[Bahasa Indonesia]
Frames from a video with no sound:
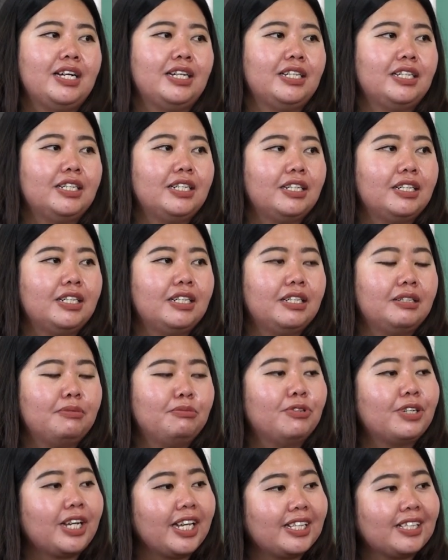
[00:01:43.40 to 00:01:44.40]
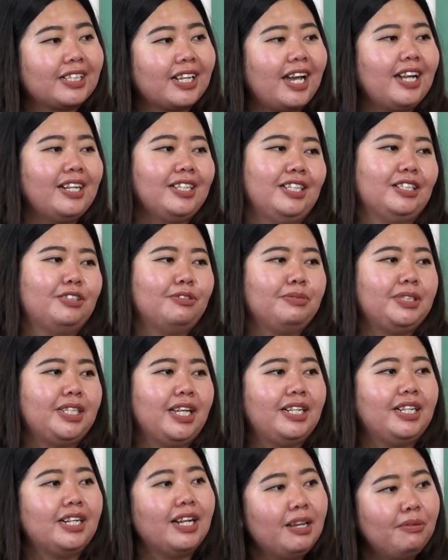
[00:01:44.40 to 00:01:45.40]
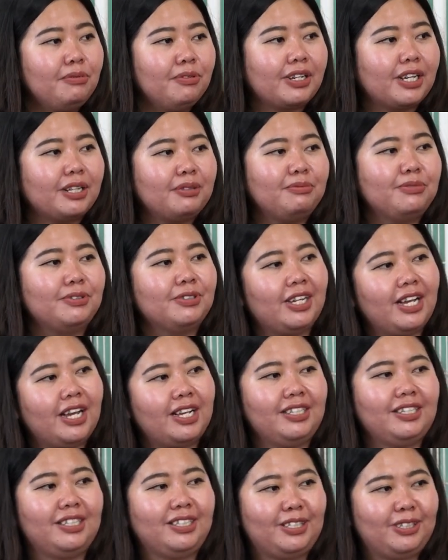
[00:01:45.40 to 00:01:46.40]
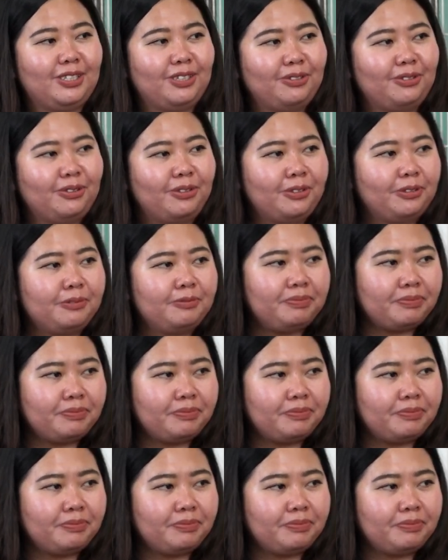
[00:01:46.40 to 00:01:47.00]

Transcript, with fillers: uh, kan gitu menjadilah buket bunga gitu.